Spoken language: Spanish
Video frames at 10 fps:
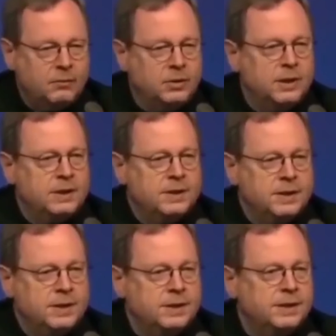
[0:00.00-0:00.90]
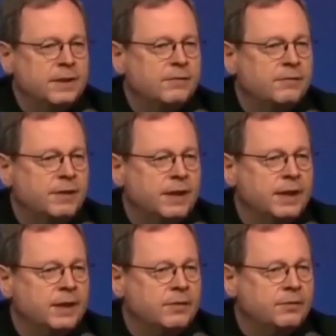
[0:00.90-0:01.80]
Y si en el sínodo votan los
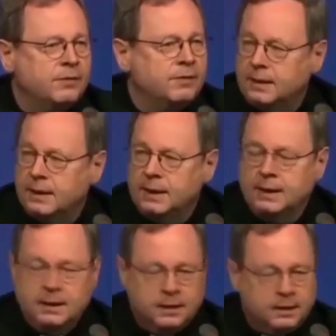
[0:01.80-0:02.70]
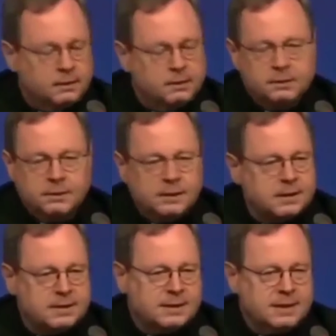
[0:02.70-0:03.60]
laicos, ¿por qué en las conferencias episcopales y en las
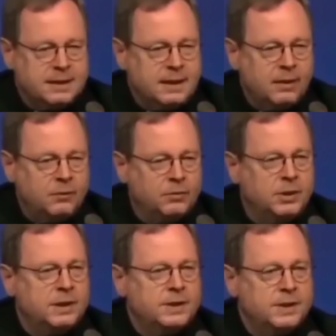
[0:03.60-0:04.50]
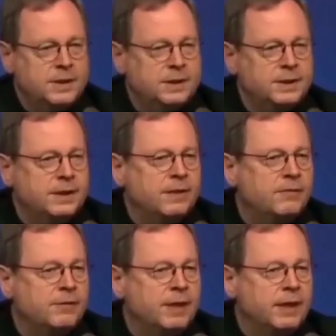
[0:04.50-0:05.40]
iglesias parroquiales no pueden votar los
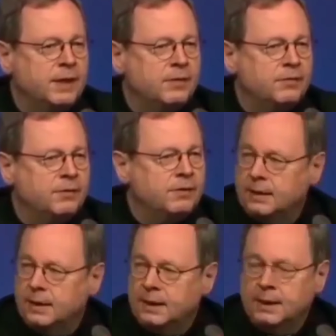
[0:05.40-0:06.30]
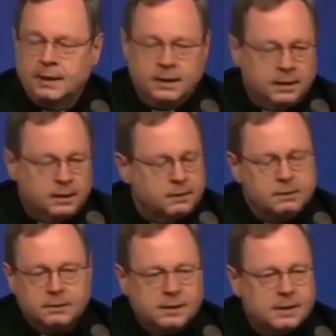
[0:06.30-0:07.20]
laicos? Sería una contradicción
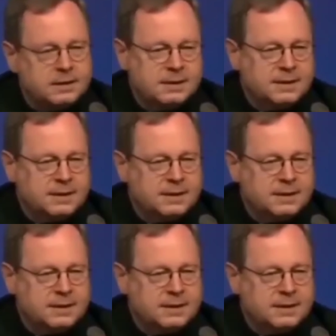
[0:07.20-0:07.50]
para el Papa.